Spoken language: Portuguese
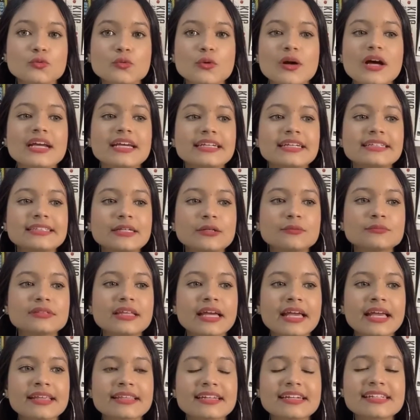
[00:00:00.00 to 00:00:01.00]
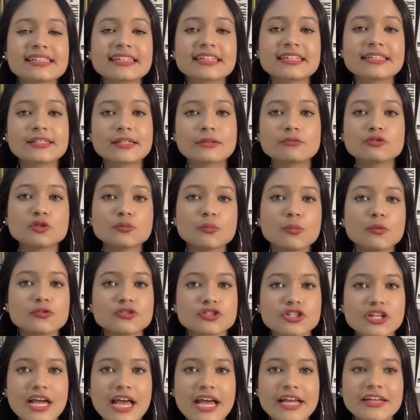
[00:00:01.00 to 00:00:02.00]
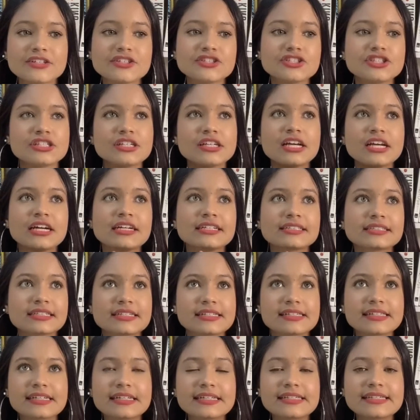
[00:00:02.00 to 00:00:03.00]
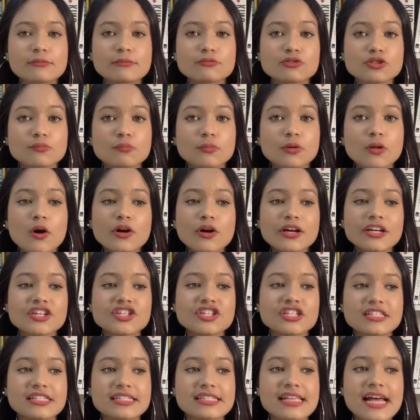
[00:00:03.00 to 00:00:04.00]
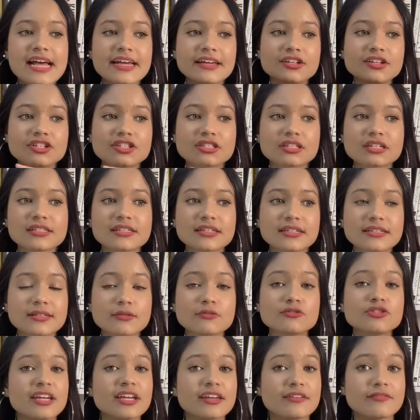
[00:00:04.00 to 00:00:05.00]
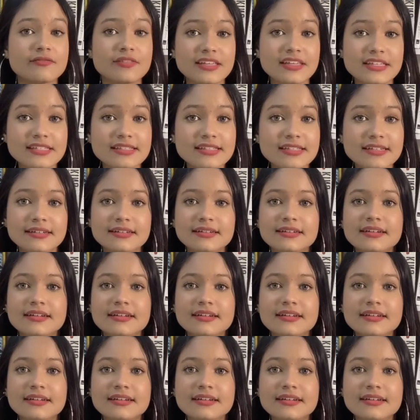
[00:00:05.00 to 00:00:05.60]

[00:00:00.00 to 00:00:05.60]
Então tem transcrição de podcast, transcrição de blog, de site, transcrição de revista.